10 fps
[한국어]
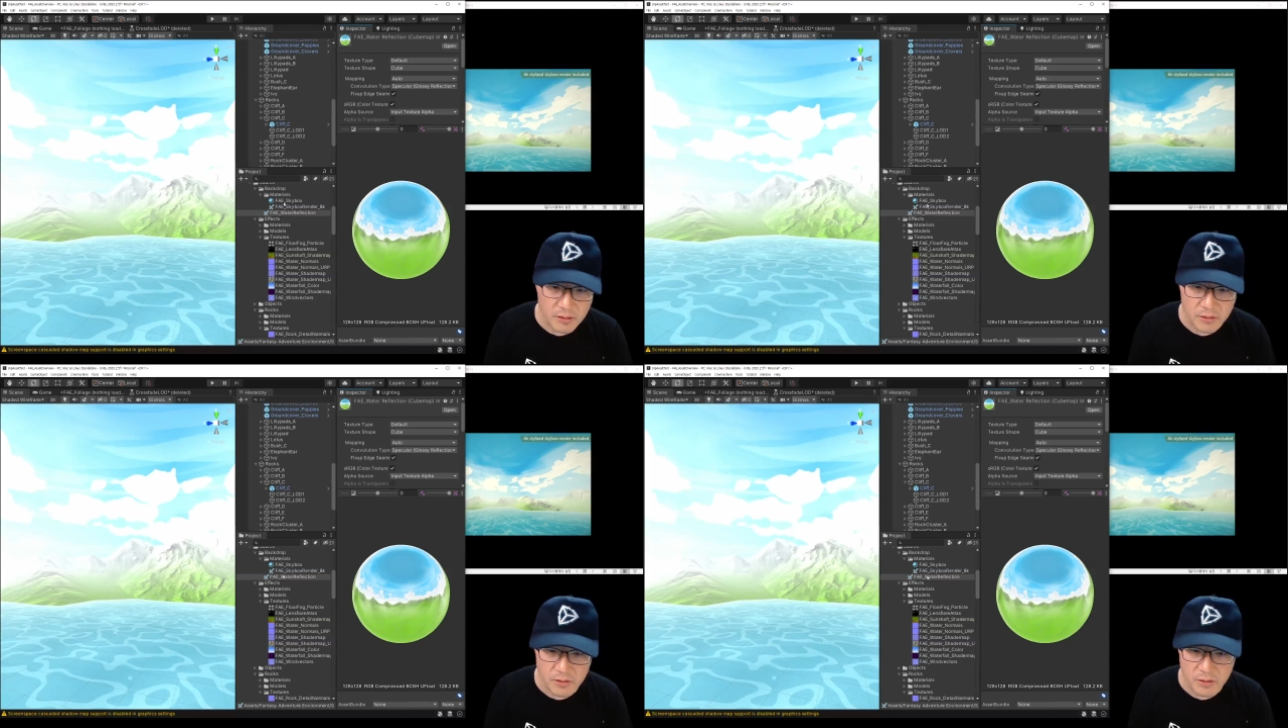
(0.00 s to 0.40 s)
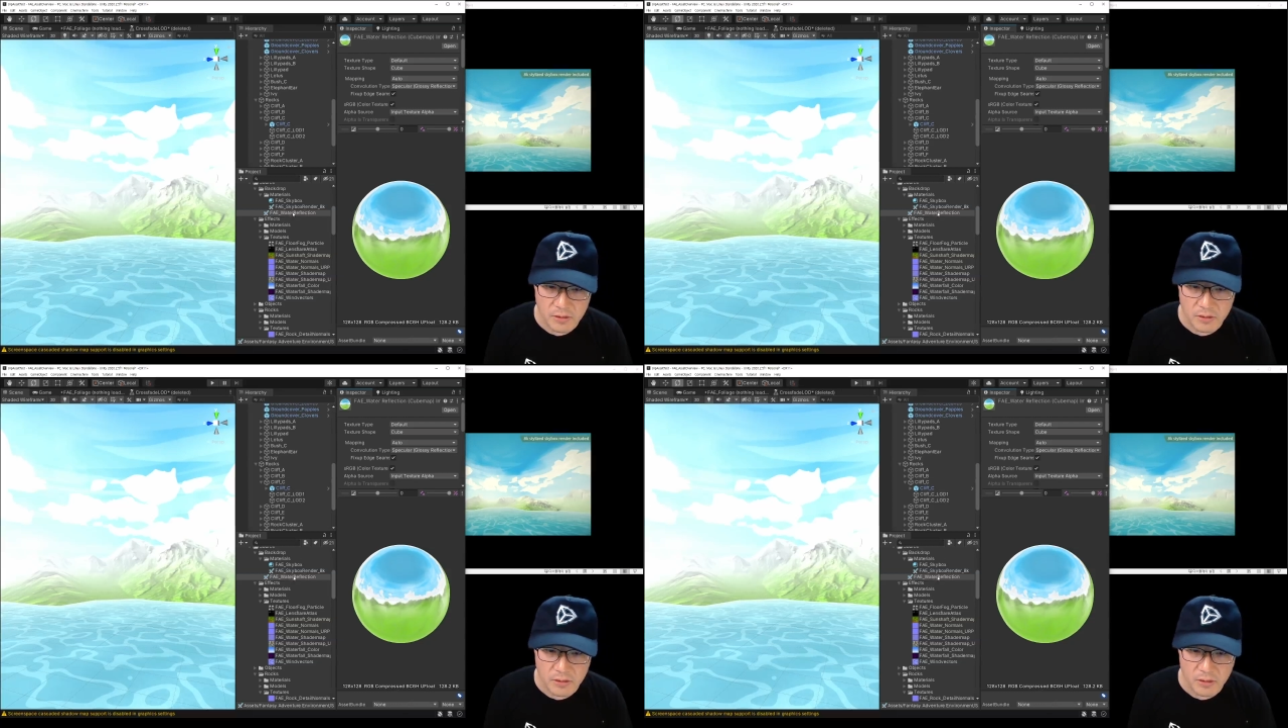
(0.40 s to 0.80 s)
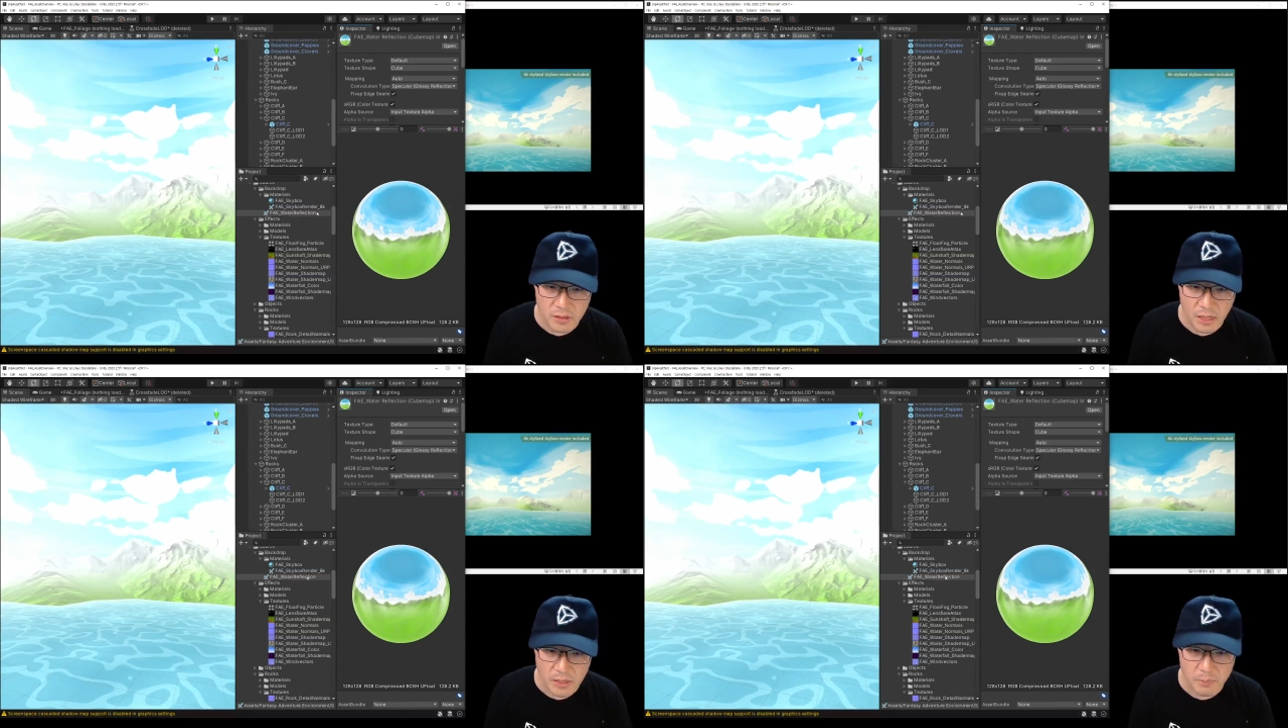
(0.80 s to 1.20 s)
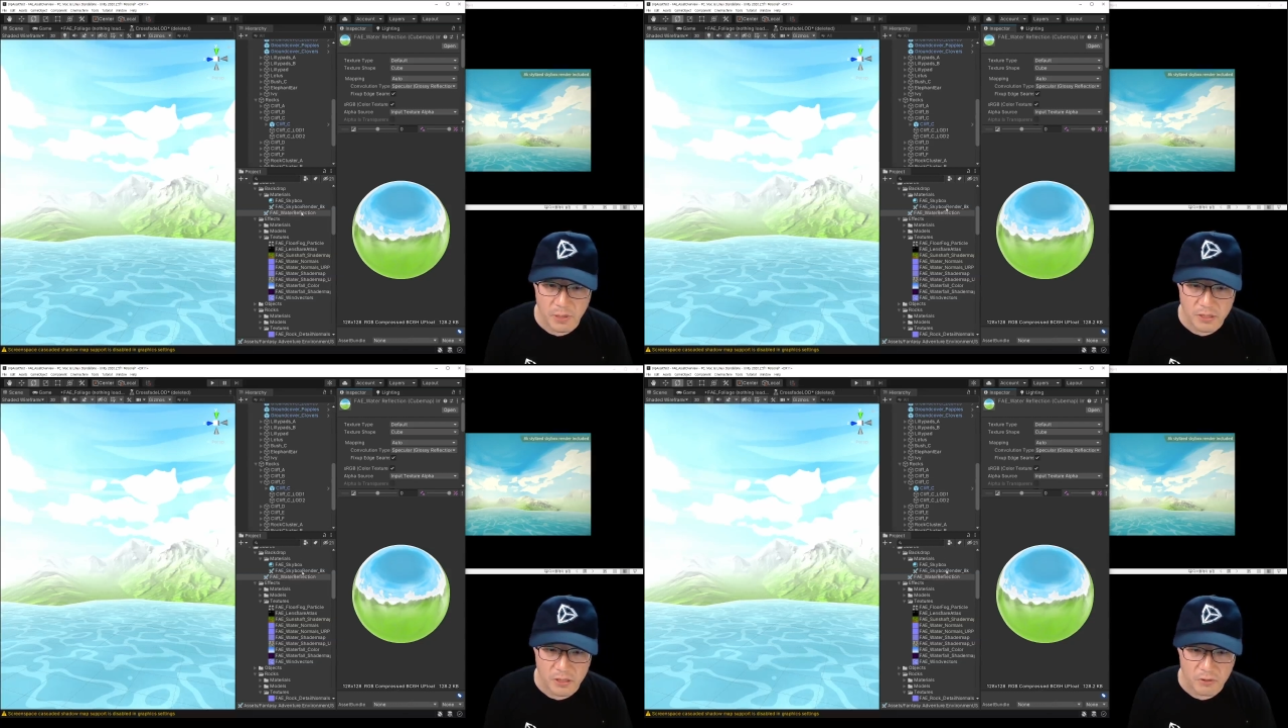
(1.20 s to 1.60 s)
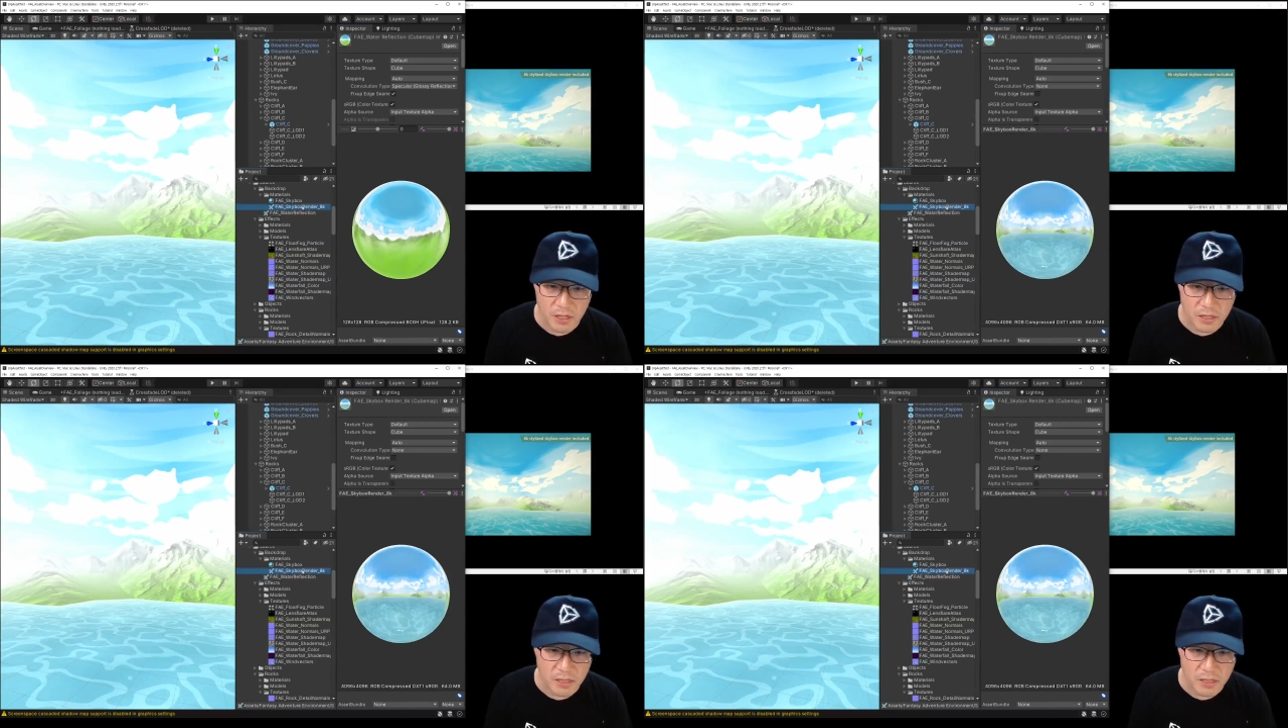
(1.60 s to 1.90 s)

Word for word: 이거는 네. 아 리플렉션이구나.